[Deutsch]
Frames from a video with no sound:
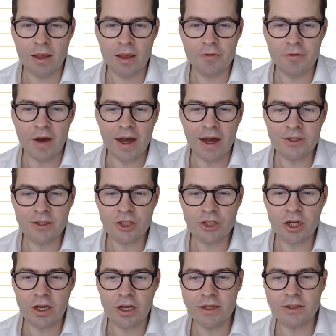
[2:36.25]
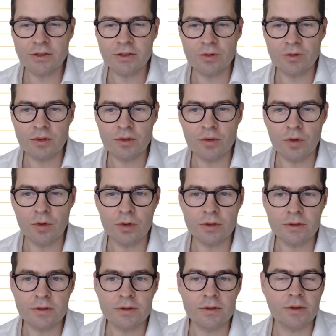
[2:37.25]
Veranstaltungen
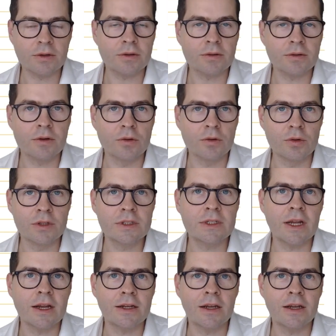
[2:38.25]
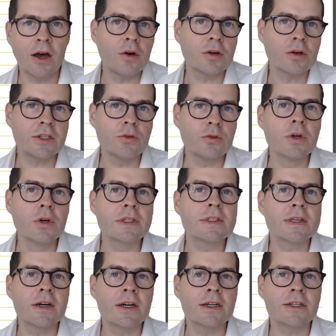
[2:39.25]
und, äh, und dann auch die
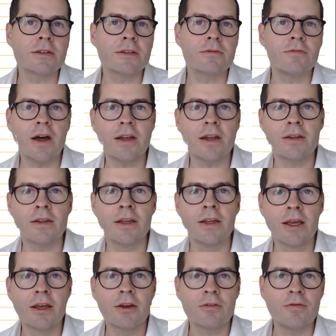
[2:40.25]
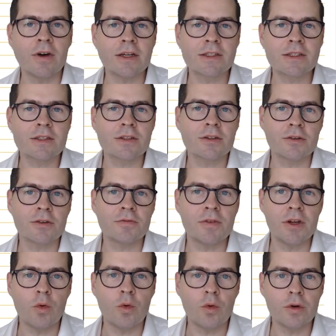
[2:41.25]
Uhrzeiten, wann was äh,
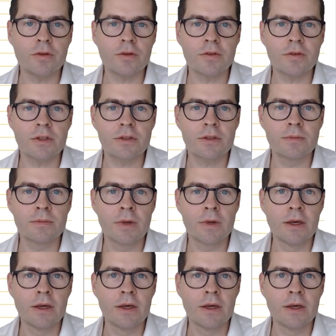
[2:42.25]
wiederholt wird.